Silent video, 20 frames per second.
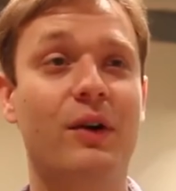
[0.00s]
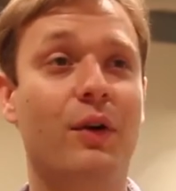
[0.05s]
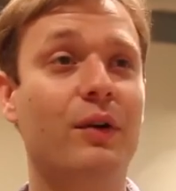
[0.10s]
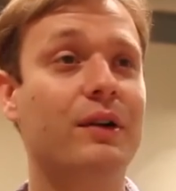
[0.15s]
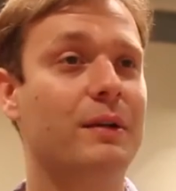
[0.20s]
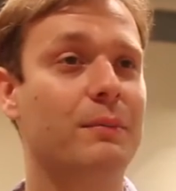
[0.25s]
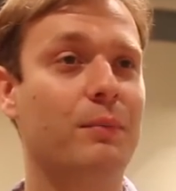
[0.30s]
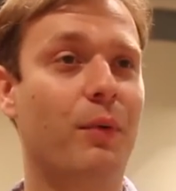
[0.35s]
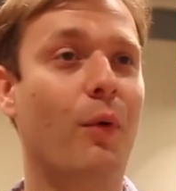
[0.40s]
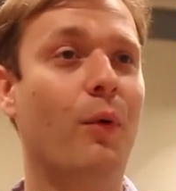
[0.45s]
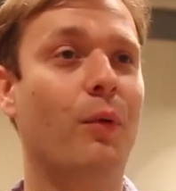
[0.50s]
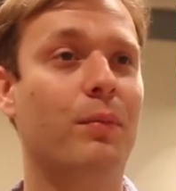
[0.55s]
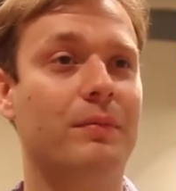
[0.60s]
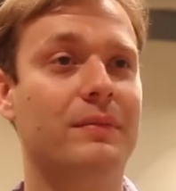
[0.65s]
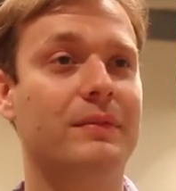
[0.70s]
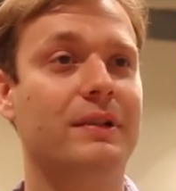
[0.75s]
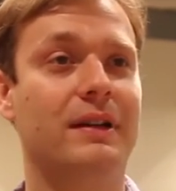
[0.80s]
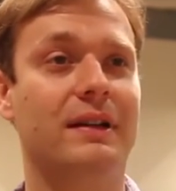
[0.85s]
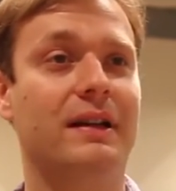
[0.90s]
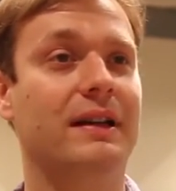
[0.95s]
es auch in den
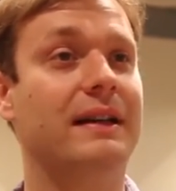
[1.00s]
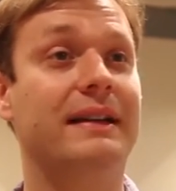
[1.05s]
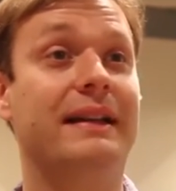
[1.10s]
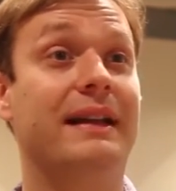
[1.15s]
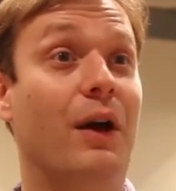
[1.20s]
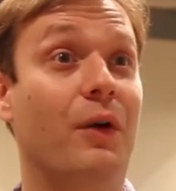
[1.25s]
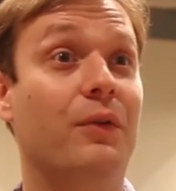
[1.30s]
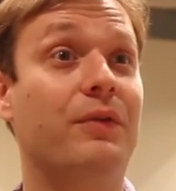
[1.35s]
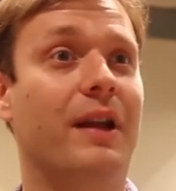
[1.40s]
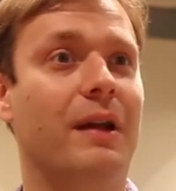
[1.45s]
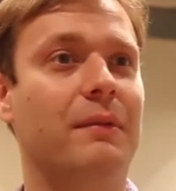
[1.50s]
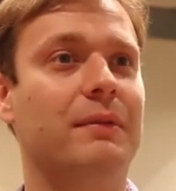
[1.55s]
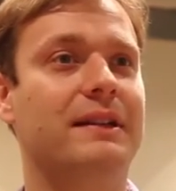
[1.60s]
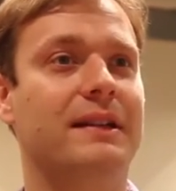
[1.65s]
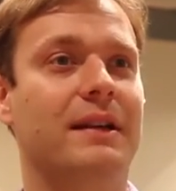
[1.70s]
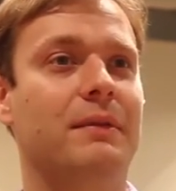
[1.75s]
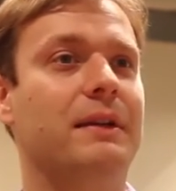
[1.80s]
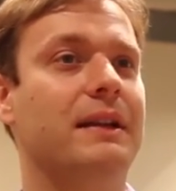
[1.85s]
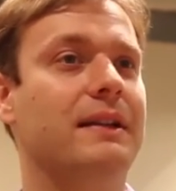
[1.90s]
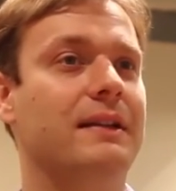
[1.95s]
Proben, äh, in den
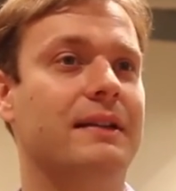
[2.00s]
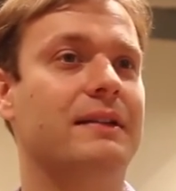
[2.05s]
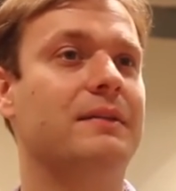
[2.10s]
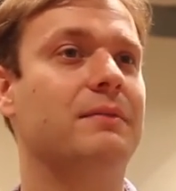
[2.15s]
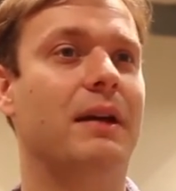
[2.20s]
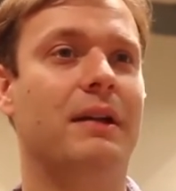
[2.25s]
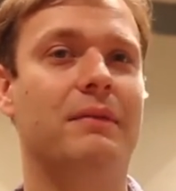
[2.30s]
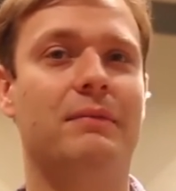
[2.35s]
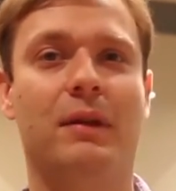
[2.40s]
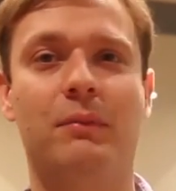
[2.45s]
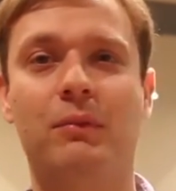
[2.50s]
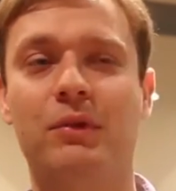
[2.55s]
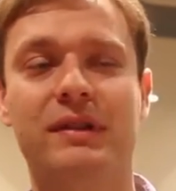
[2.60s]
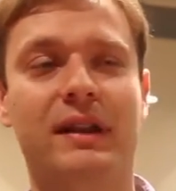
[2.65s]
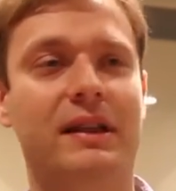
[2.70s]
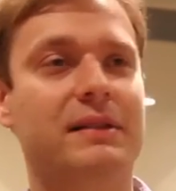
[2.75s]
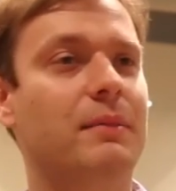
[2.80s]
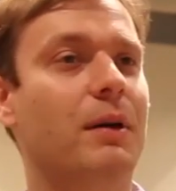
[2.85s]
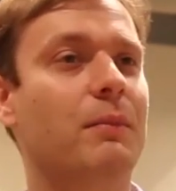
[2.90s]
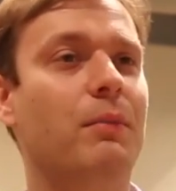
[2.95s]
Aufnahmeterminen. Ne? Man, man muss
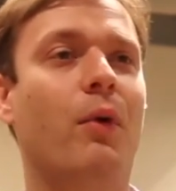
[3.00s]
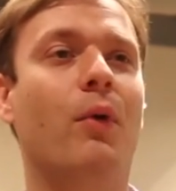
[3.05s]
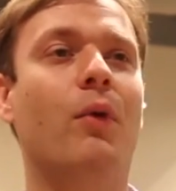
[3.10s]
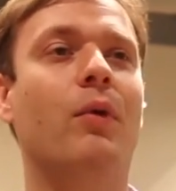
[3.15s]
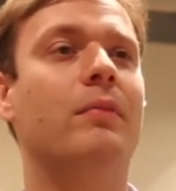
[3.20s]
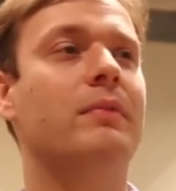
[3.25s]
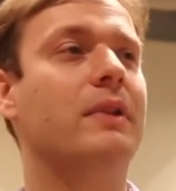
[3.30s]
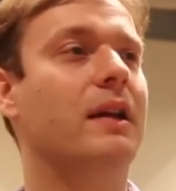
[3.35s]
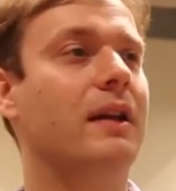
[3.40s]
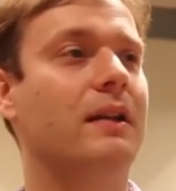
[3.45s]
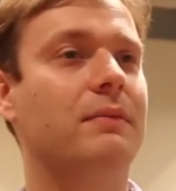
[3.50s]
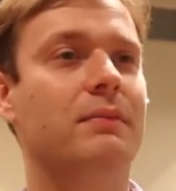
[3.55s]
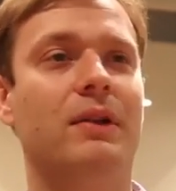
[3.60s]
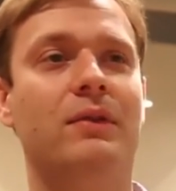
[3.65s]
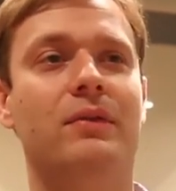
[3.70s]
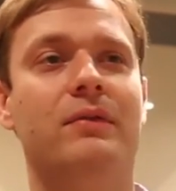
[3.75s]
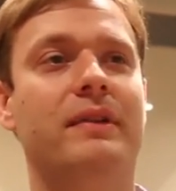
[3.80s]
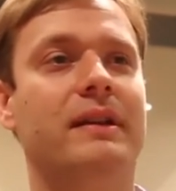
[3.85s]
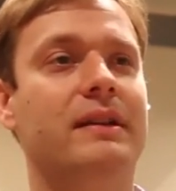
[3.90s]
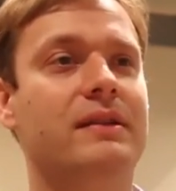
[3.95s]
erstmal proben, dann hat
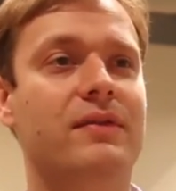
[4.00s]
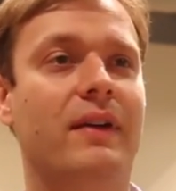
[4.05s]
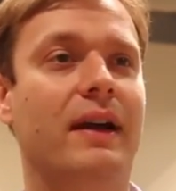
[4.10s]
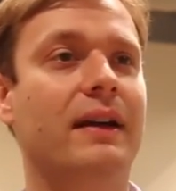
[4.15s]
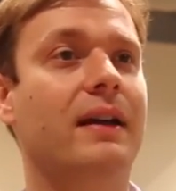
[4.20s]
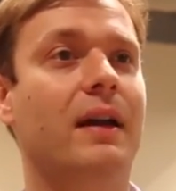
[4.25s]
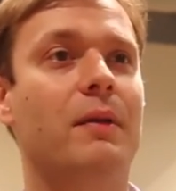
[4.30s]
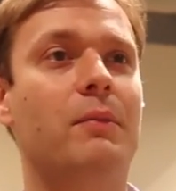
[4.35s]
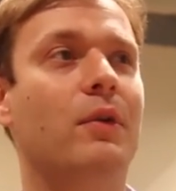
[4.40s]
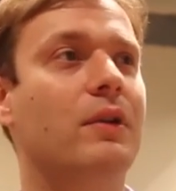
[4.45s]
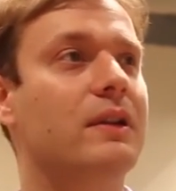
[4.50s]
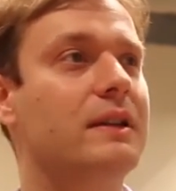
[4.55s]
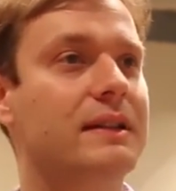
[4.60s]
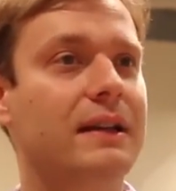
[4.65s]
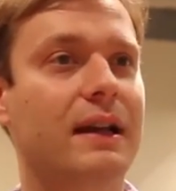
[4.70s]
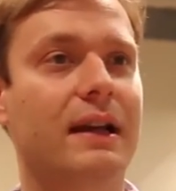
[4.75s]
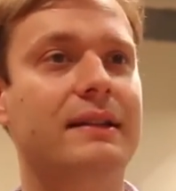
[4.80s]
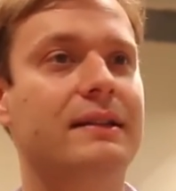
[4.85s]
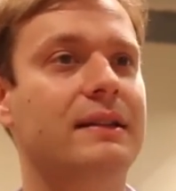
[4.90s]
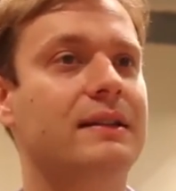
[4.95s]
man irgendwie zwei, drei
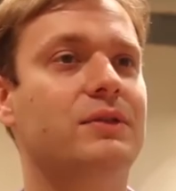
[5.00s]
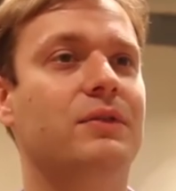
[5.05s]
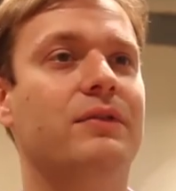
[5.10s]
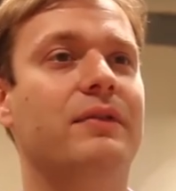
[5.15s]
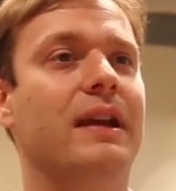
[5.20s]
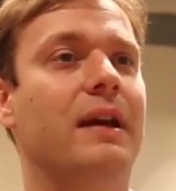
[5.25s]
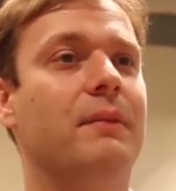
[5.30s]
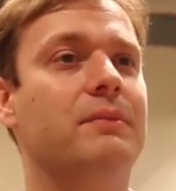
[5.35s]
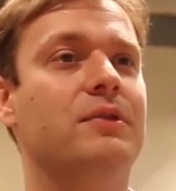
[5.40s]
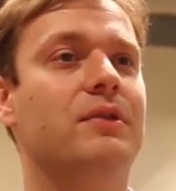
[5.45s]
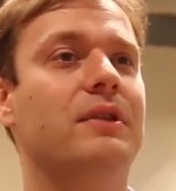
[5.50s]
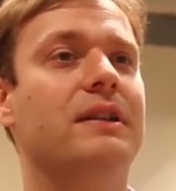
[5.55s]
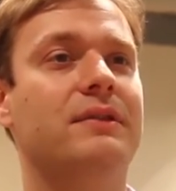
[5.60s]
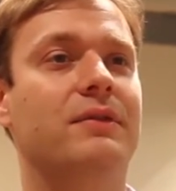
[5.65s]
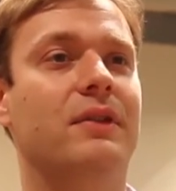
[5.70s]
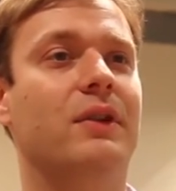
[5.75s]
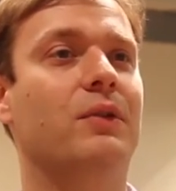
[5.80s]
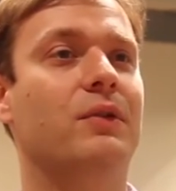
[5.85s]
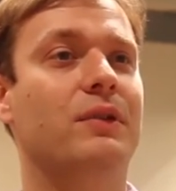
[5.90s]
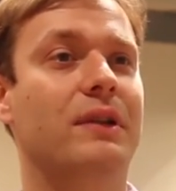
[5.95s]
Möglichkeiten, das irgendwie
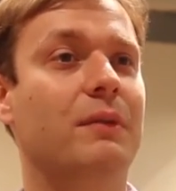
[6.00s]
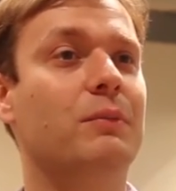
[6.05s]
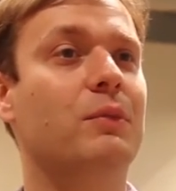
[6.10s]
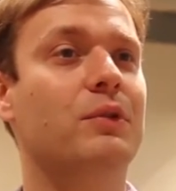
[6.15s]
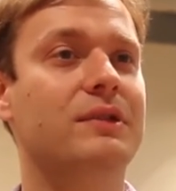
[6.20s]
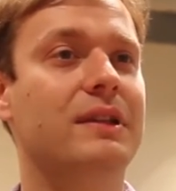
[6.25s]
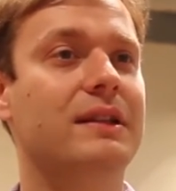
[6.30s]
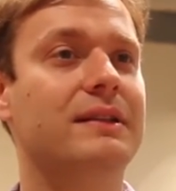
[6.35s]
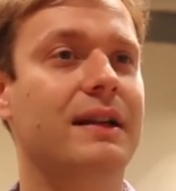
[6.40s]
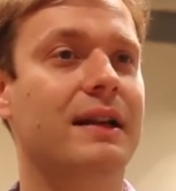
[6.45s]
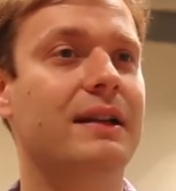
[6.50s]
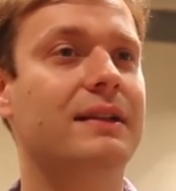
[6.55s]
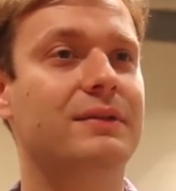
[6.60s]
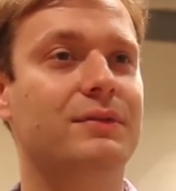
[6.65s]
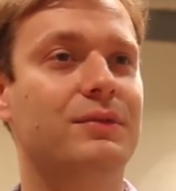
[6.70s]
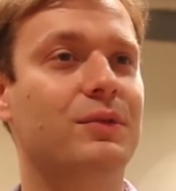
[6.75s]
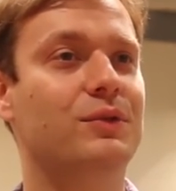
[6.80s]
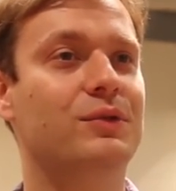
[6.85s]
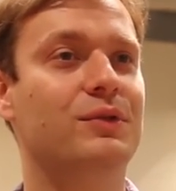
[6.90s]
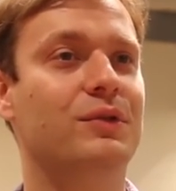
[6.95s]
abzuliefern und dann muss das halt
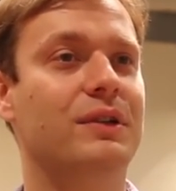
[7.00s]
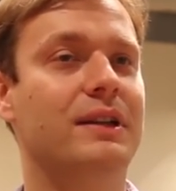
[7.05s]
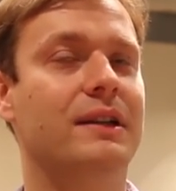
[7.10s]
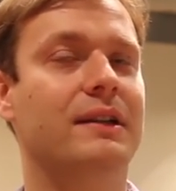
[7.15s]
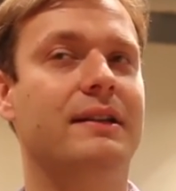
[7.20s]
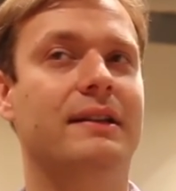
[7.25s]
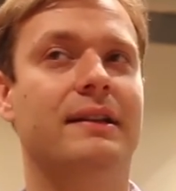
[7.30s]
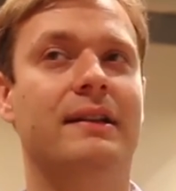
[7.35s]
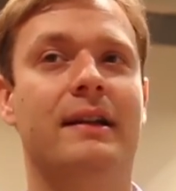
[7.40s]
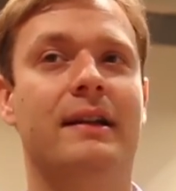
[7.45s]
funktionieren.